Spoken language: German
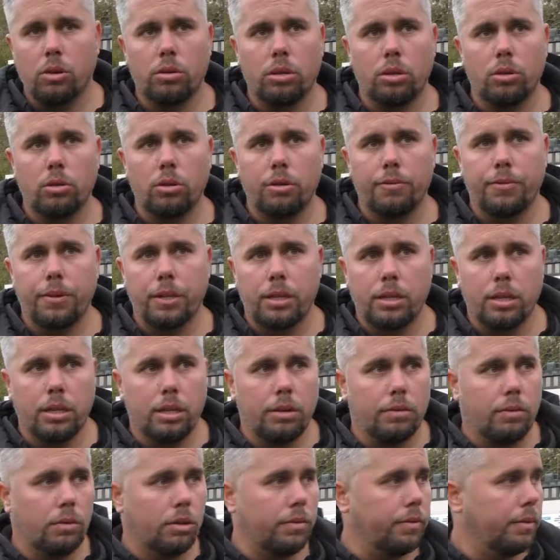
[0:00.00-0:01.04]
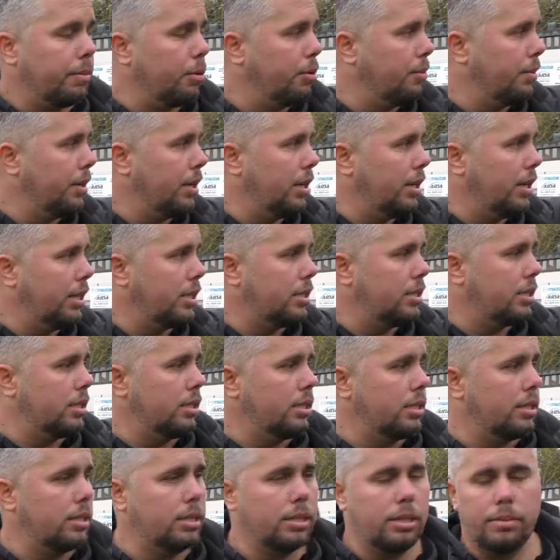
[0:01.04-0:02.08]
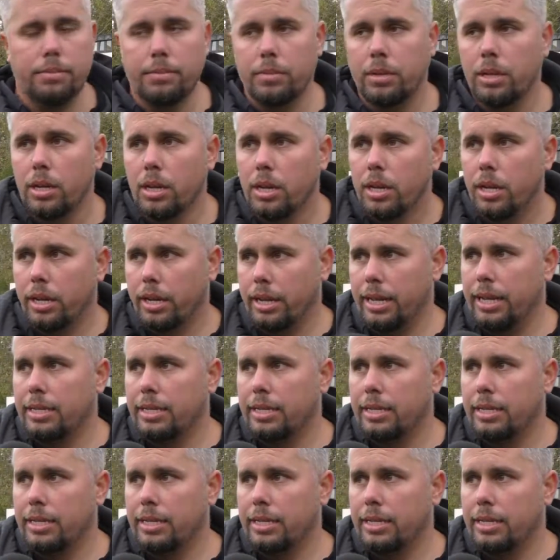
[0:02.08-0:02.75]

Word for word: auch in der Höhe verdient gewonnen, wenn man überlegt, ähm, in der